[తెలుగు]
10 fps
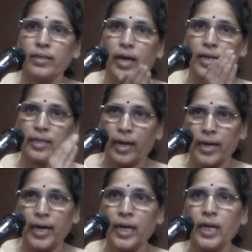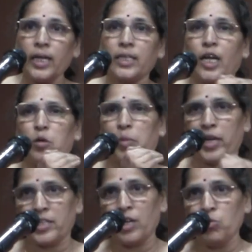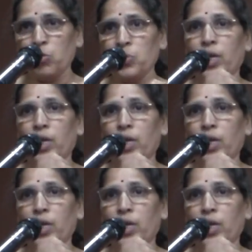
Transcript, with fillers: తన తండ్రిని తన భర్తను